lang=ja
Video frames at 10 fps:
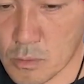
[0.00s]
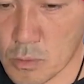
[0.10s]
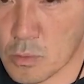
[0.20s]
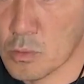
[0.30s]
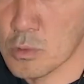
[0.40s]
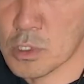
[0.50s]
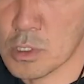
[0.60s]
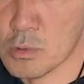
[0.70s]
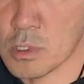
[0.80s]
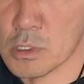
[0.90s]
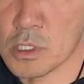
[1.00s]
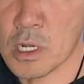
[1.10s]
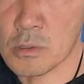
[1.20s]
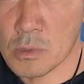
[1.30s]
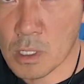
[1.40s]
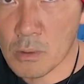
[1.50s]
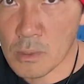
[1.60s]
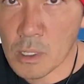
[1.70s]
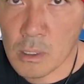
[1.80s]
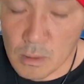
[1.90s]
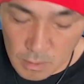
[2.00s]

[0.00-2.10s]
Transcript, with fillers: このこの辺とか切らんといかんのな